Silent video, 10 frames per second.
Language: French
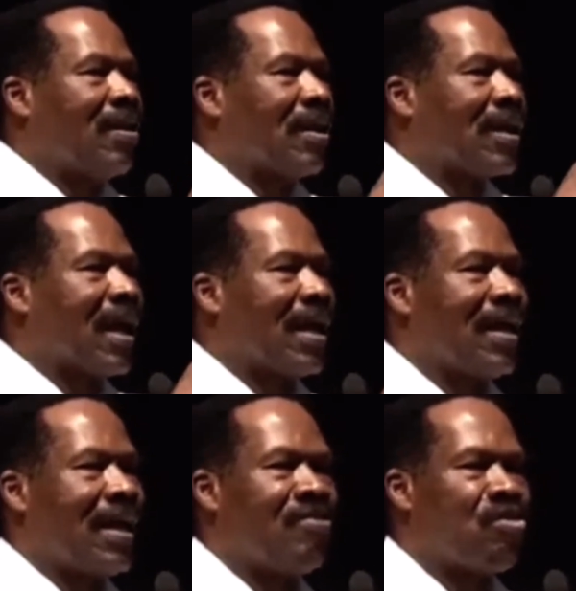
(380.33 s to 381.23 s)
et de
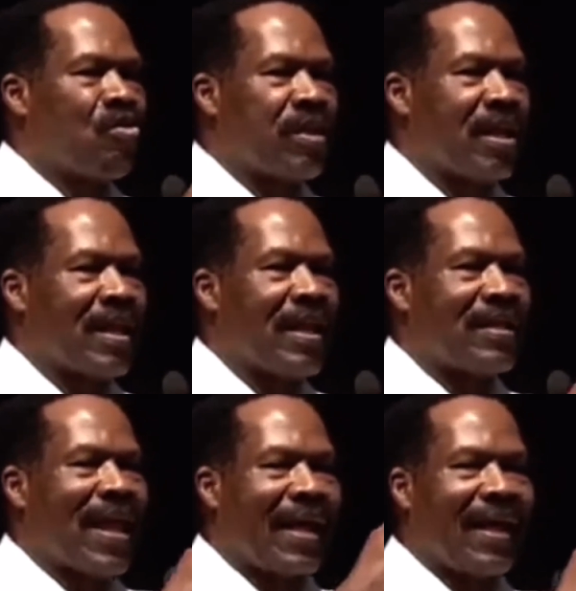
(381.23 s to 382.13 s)
créer une
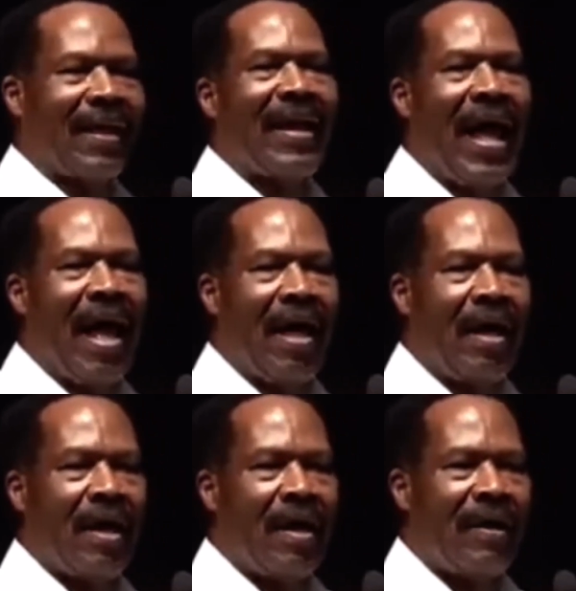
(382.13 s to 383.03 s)
société d'agrégat,
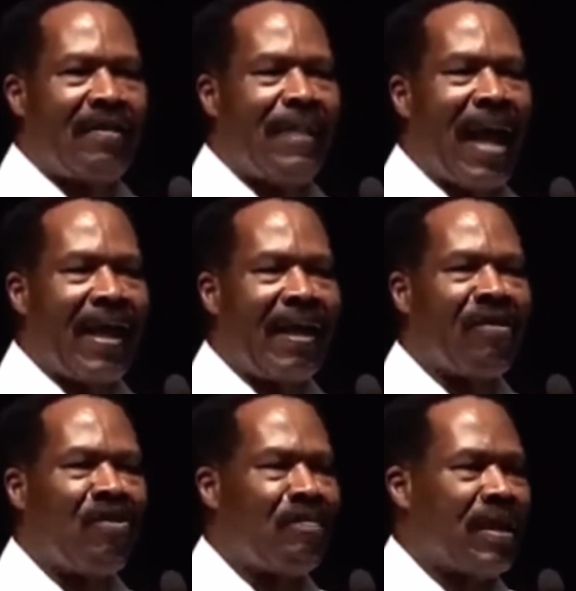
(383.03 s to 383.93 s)
n'est-ce pas,
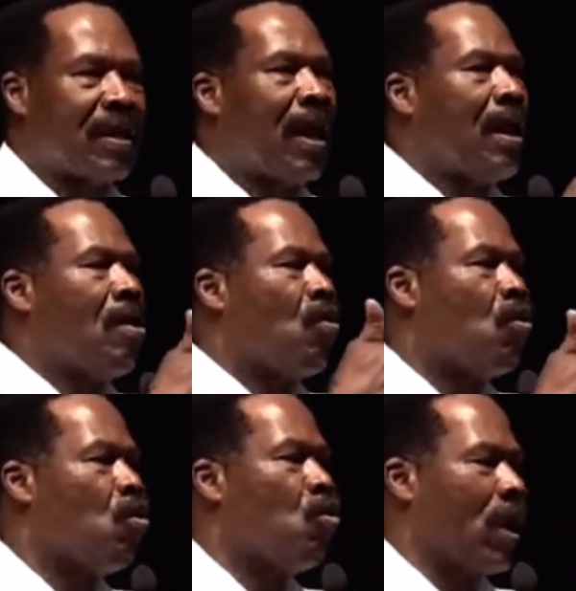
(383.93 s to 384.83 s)
économique
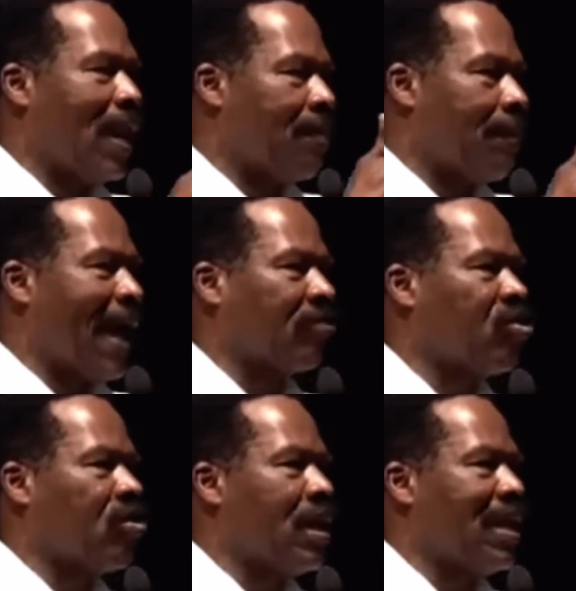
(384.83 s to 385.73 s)
où les
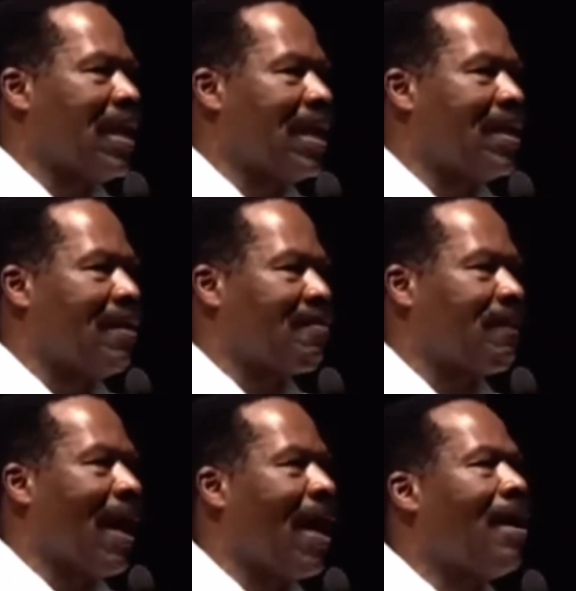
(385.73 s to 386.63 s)
particuliers,
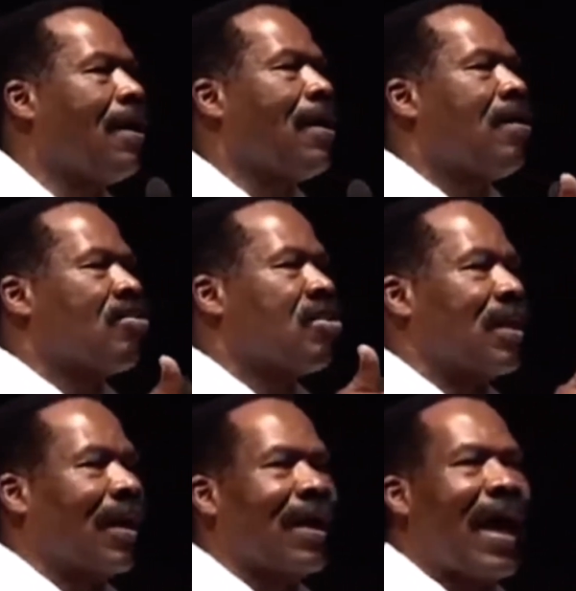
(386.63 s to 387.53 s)
n'est-ce pas,
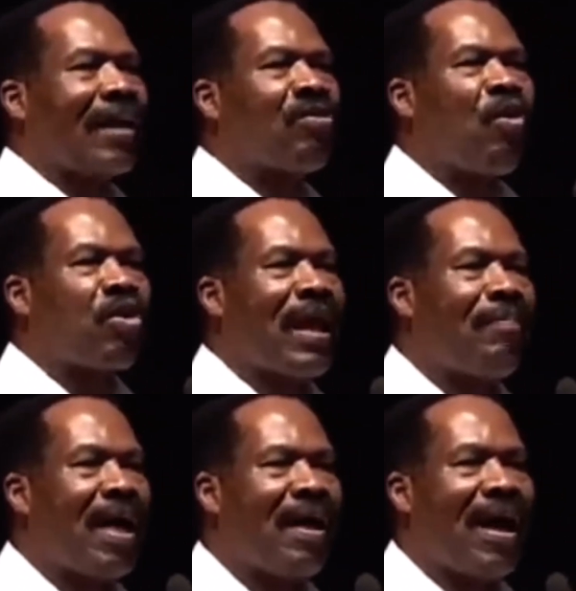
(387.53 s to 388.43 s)
se regardent
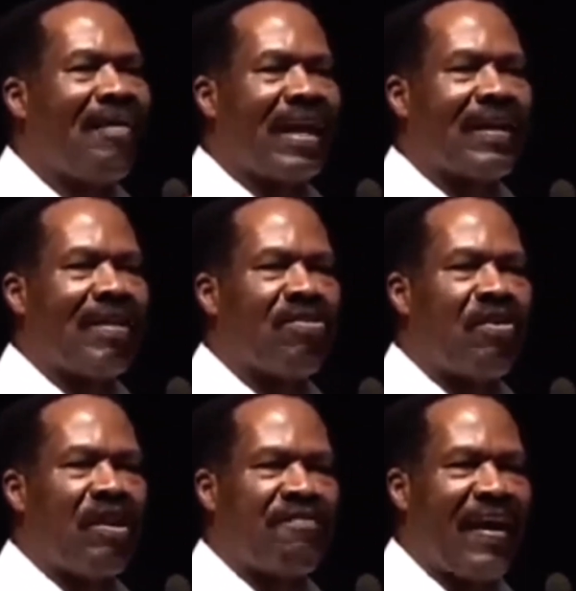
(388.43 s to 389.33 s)
constamment avec
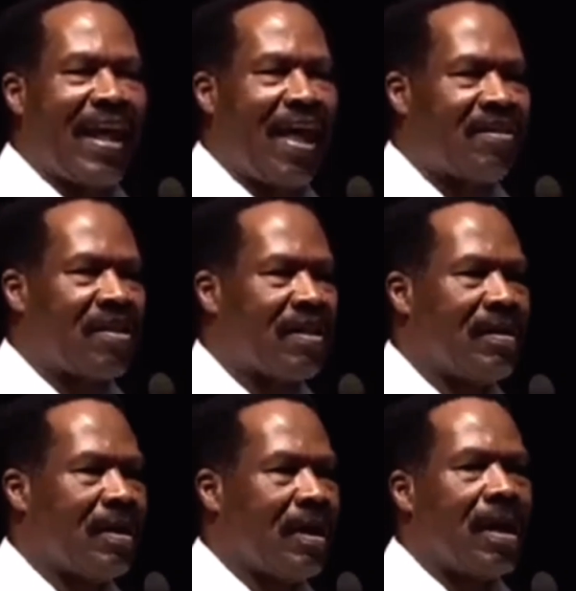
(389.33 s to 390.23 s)
des yeux de faïence.
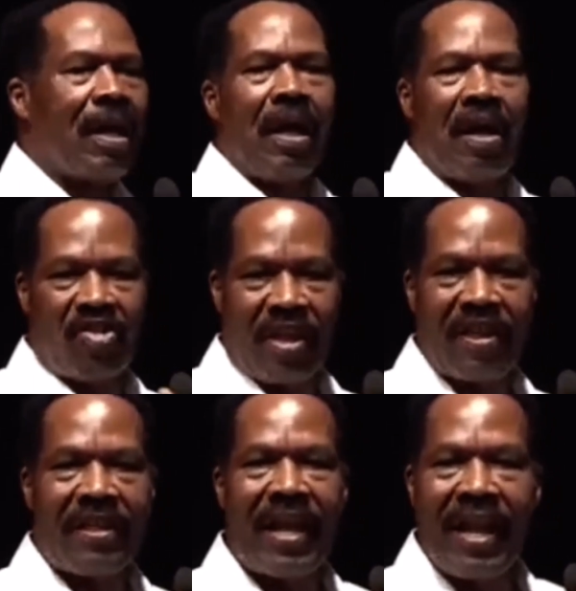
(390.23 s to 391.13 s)
Et j'ai
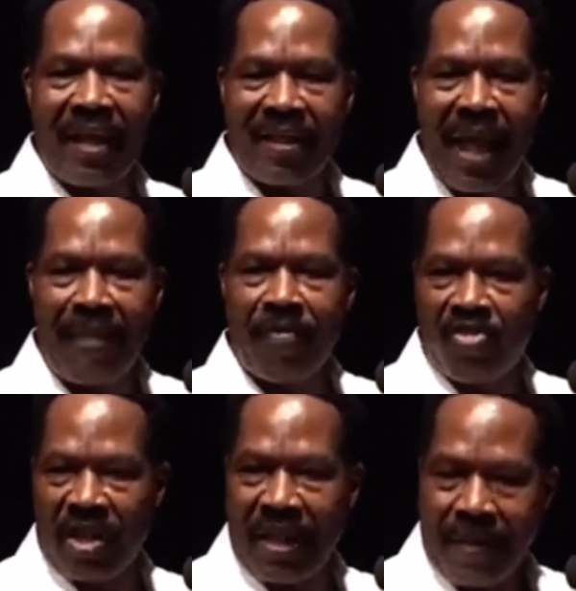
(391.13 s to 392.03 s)
cité l'exemple,
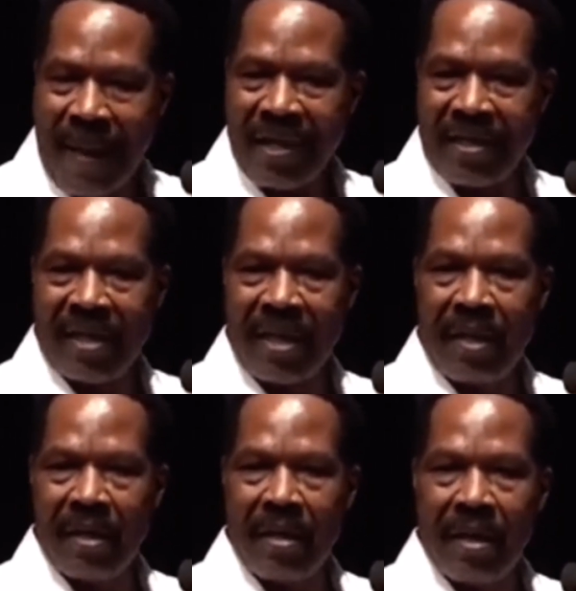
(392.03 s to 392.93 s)
je n'étais pas
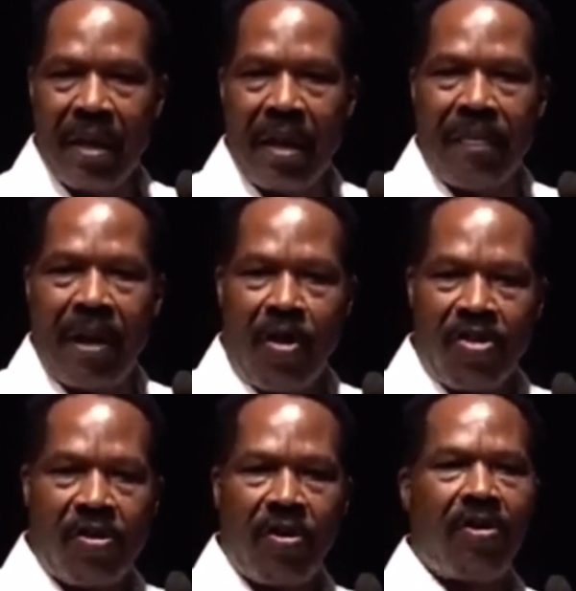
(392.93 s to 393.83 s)
ici, mais
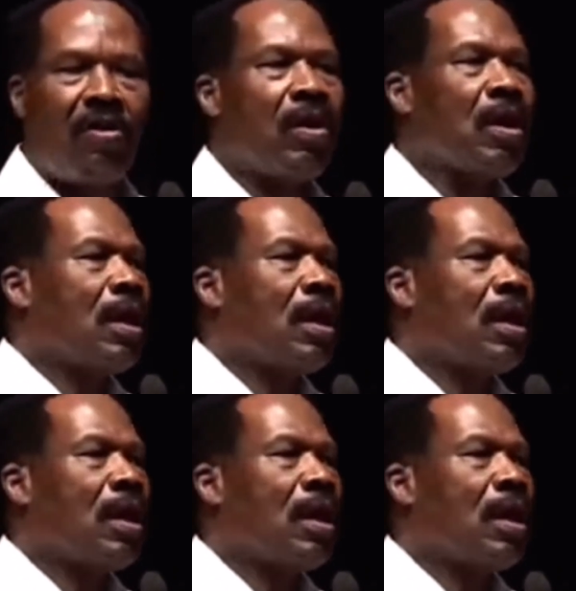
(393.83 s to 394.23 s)
lorsque